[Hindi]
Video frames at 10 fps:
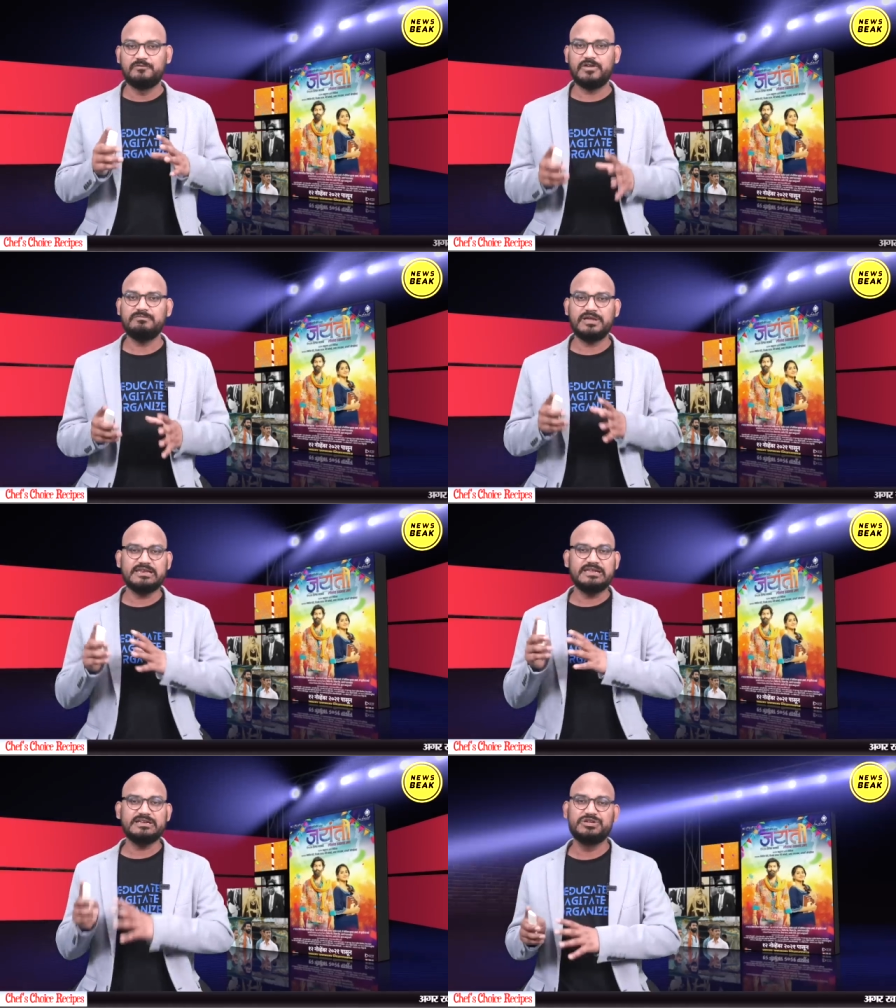फिल्म में
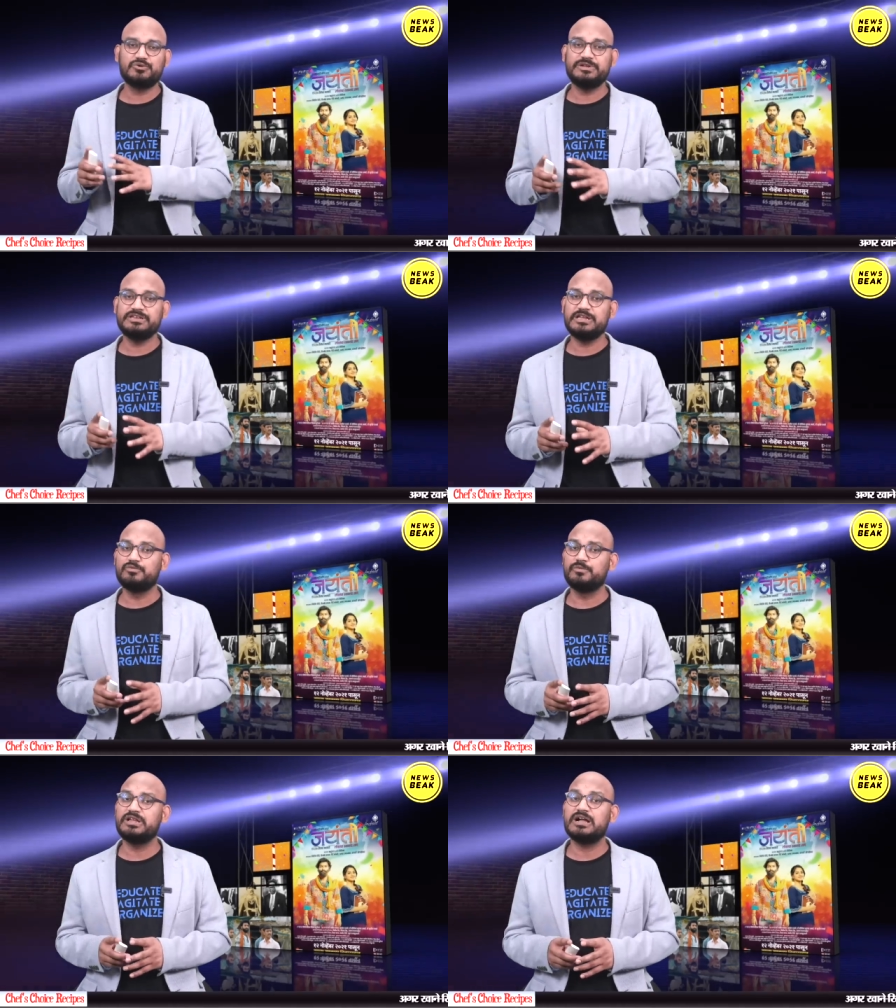लीड हीरोइन की
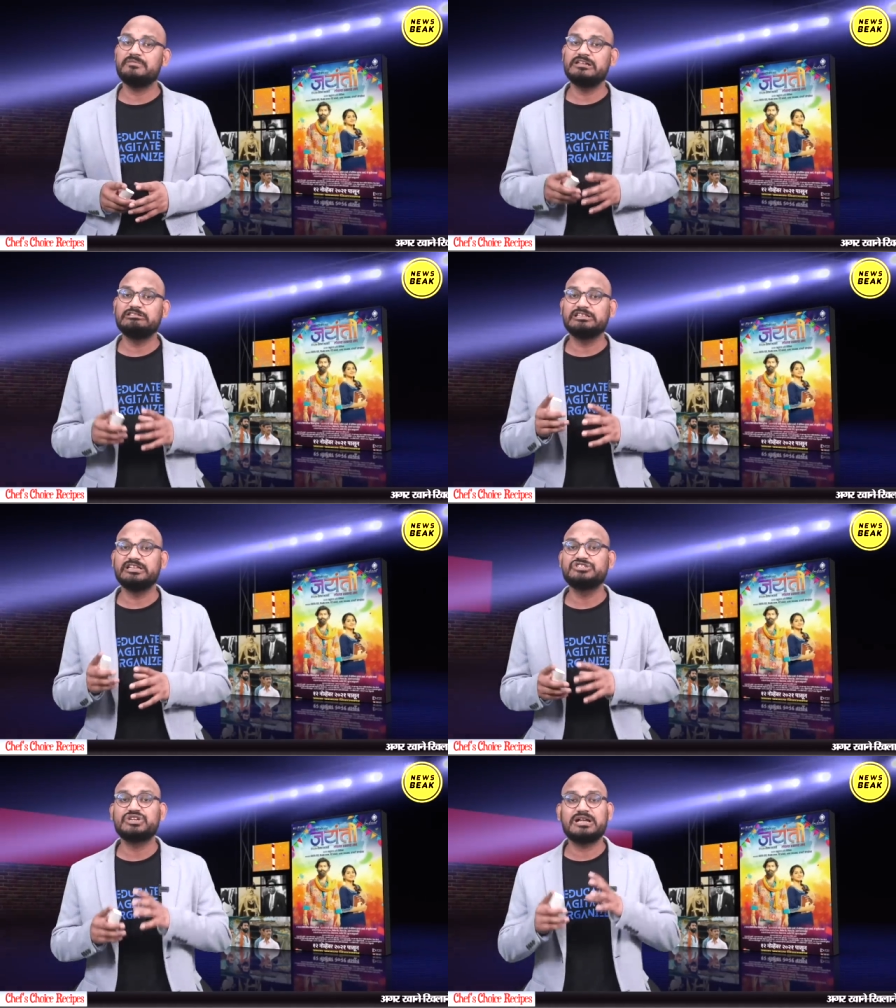भूमिका में
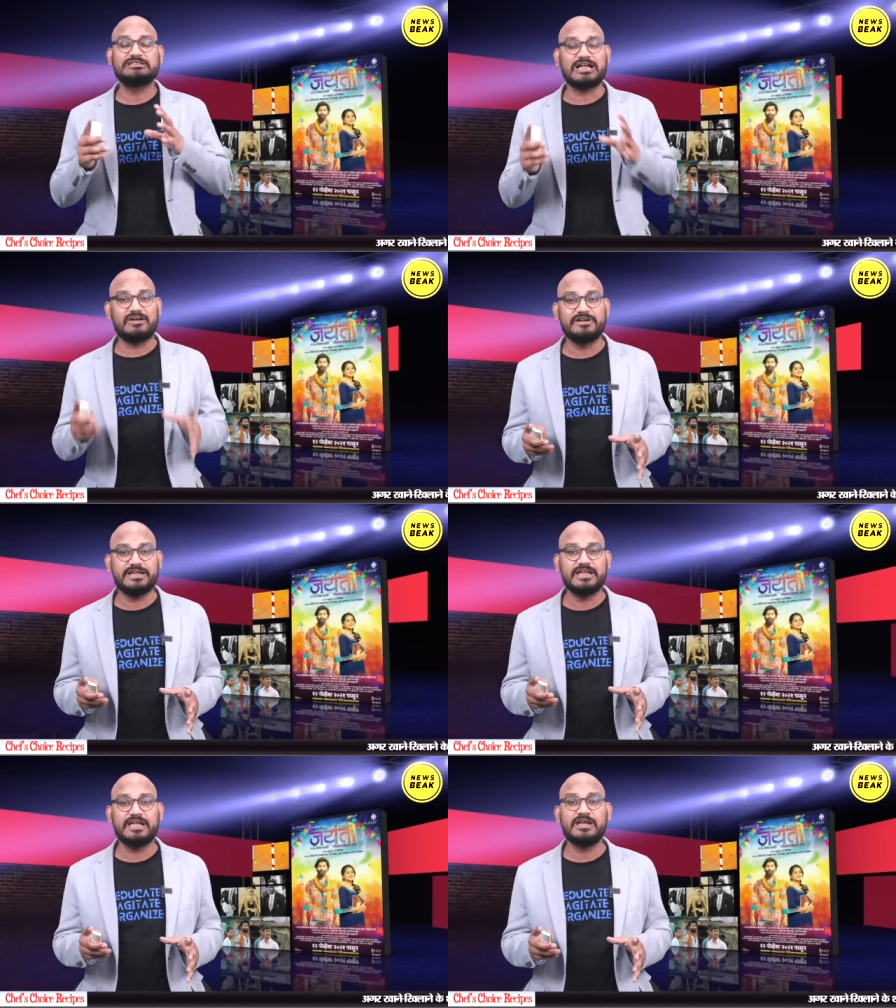तितिक्षा तावड़े
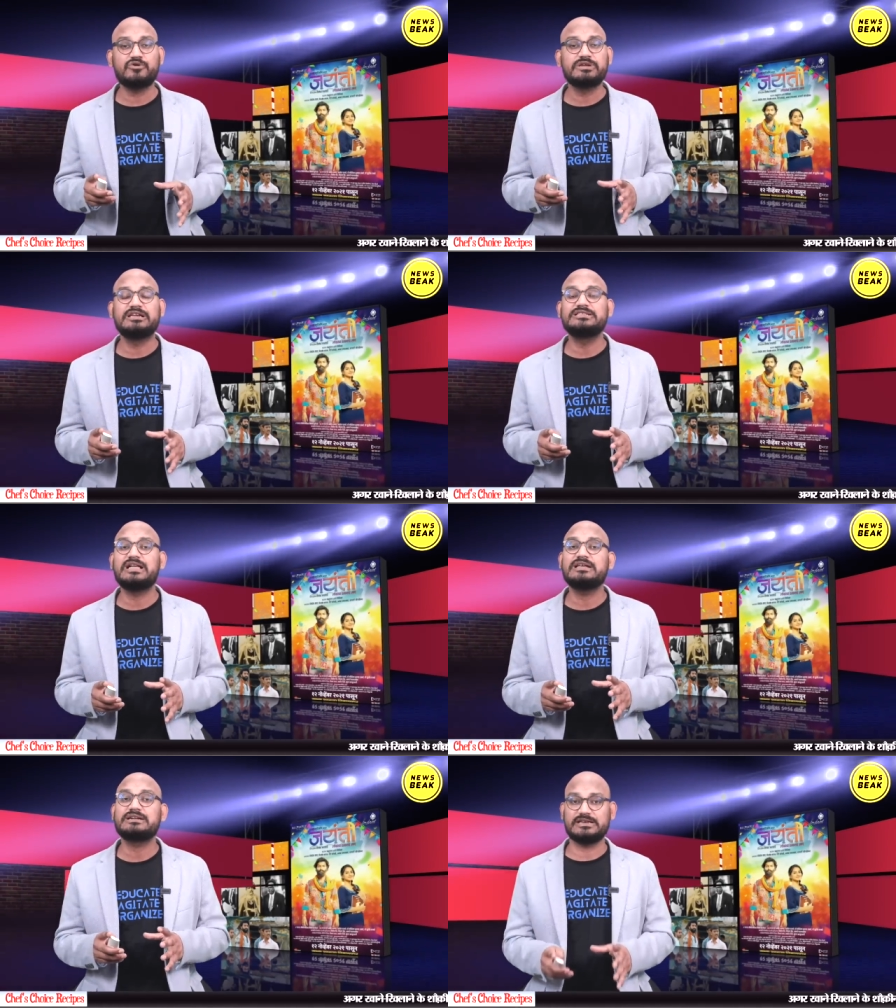हैं और
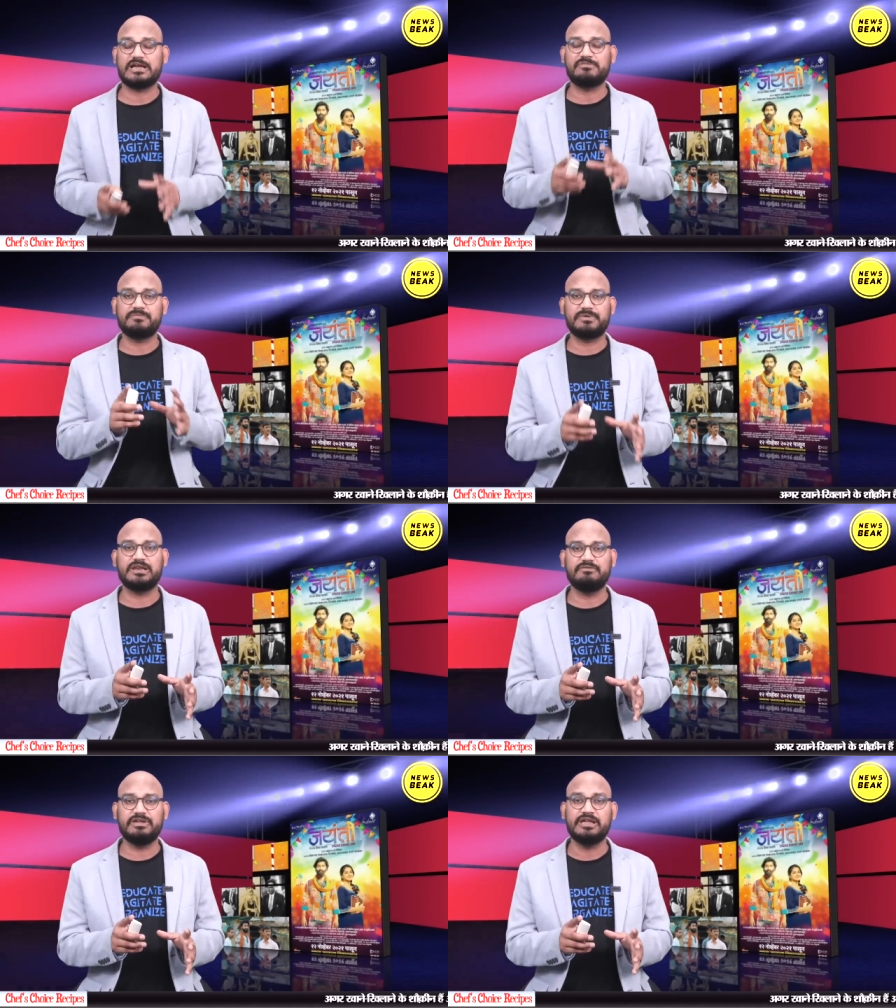किरदार का नाम है
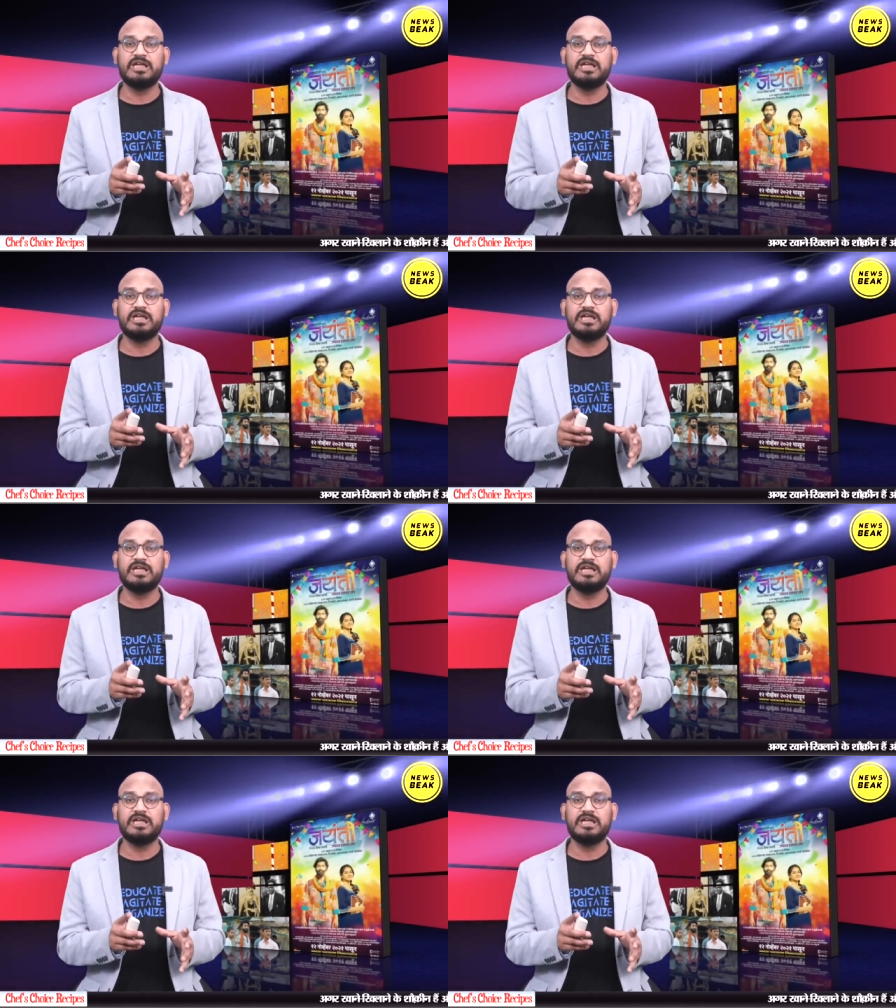पल्लवी